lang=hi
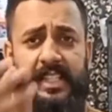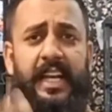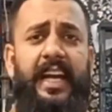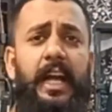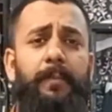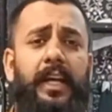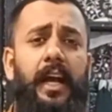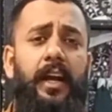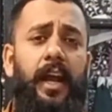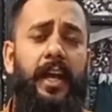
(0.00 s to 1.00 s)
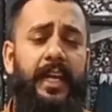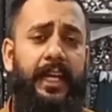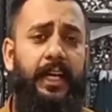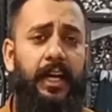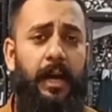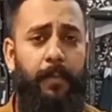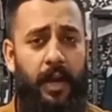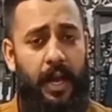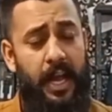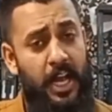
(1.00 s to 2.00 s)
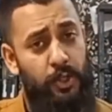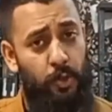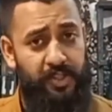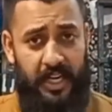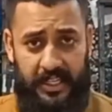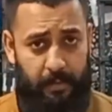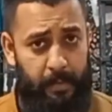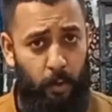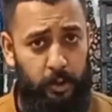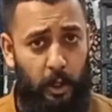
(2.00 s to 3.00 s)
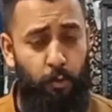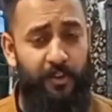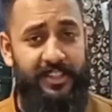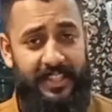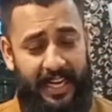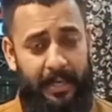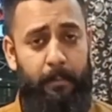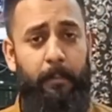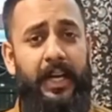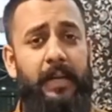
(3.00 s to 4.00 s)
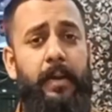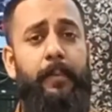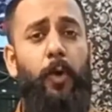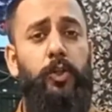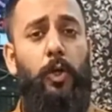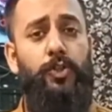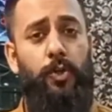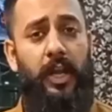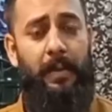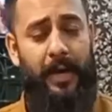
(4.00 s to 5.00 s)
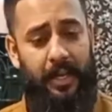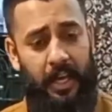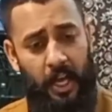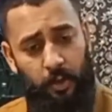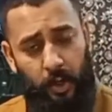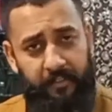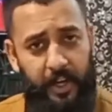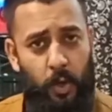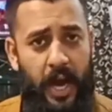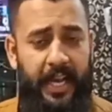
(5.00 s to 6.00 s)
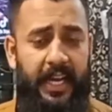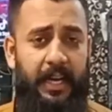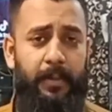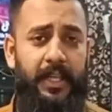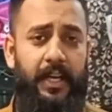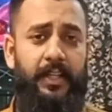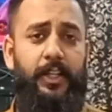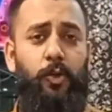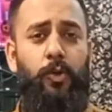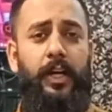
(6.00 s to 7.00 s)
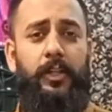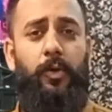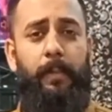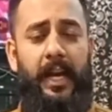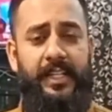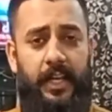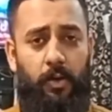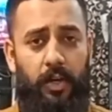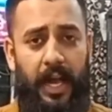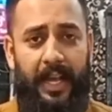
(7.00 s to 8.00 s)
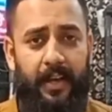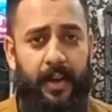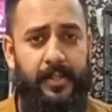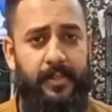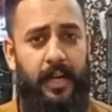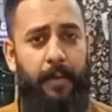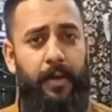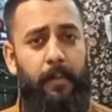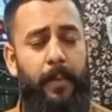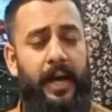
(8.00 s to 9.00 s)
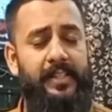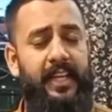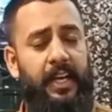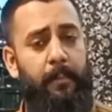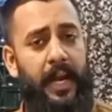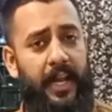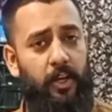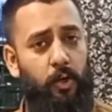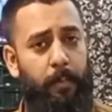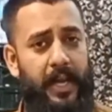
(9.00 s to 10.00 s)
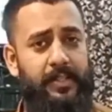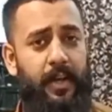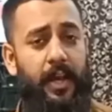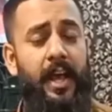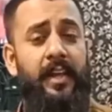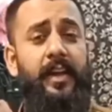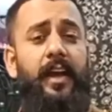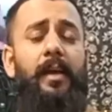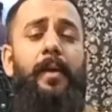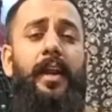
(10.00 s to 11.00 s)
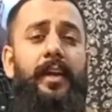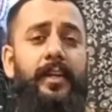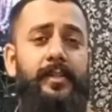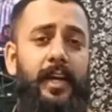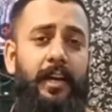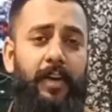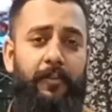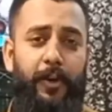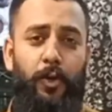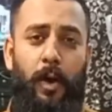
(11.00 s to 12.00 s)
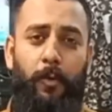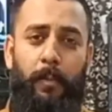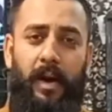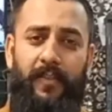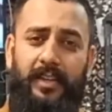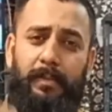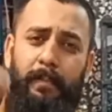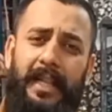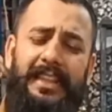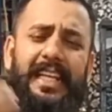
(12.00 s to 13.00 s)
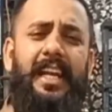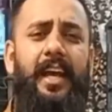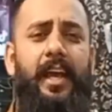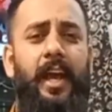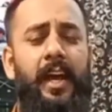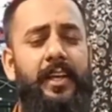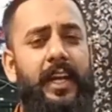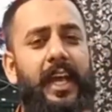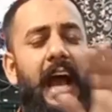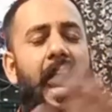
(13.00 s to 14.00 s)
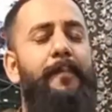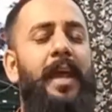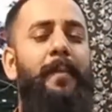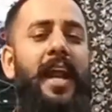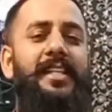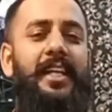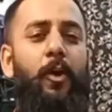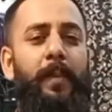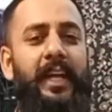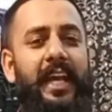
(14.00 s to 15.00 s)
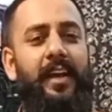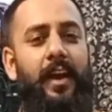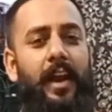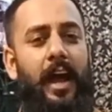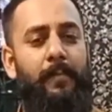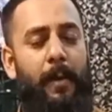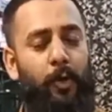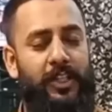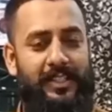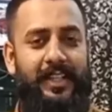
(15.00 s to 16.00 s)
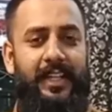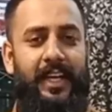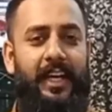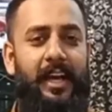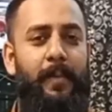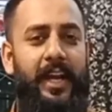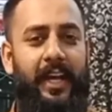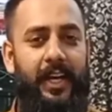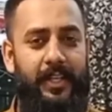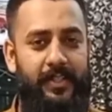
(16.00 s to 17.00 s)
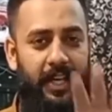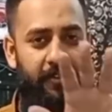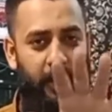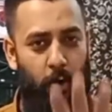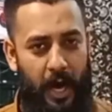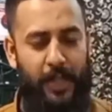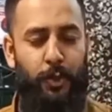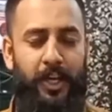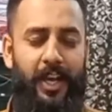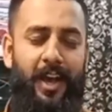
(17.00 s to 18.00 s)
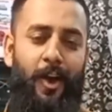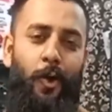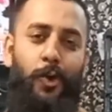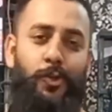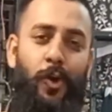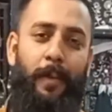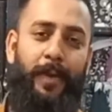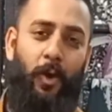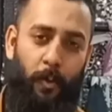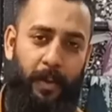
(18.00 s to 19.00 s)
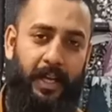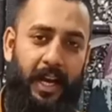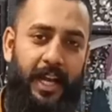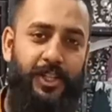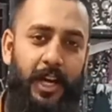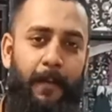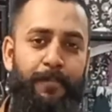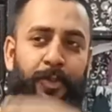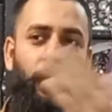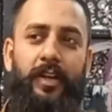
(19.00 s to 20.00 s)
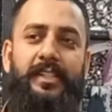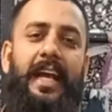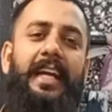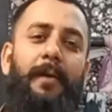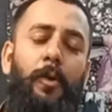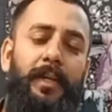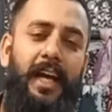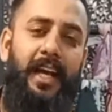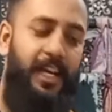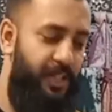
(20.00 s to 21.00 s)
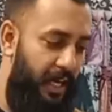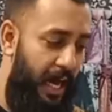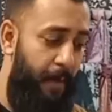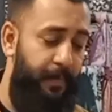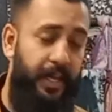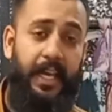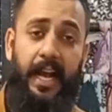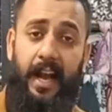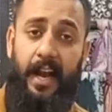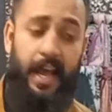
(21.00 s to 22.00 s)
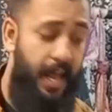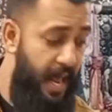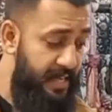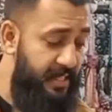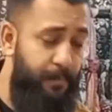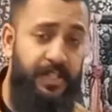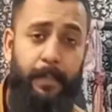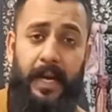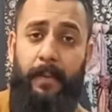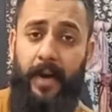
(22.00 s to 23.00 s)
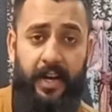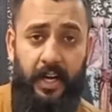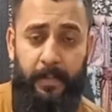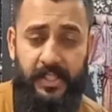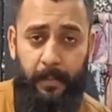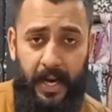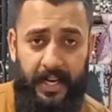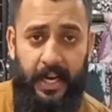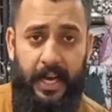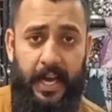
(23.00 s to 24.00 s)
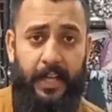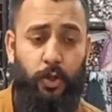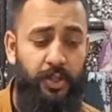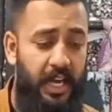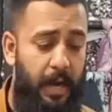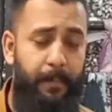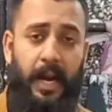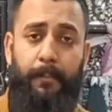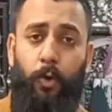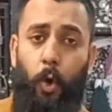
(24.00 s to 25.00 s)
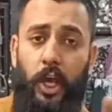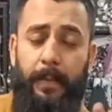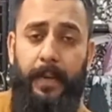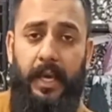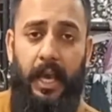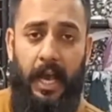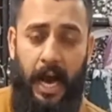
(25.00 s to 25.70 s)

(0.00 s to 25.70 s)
सेकंड हमने क्या करना है एक नेकी का काम करना है जो स्टार्टर पे बोलता हूँ वो सेकंड मिड में भी बोलता हूँ जिन्होंने हमारी थोड़ी वीडियो आगे करके भी देख लेते हैं तो उनको कहता हूँ कि पहले चैनल को लाइक करें सब्सक्राइब करें पास दिए के बेल आइकन को प्रेस करें ताकि हमारी लेटेस्ट आने वाली वीडियो आपको बार वक्त मिलती रहे यानी कि आपने हमारा चैनल ओपन नहीं करना हम आपको दस्तक देंगे कि हमारी एक लेटेस्ट नई वीडियो आ चुकी है और उसको आपने ओपन करना है इनशाला तो और सेकेंड आपको बताएंगे इनशाला आपने क्या करना है सबसे पहले ब्रांड कट पे जब आना है तो यहाँ पर आप कोई भी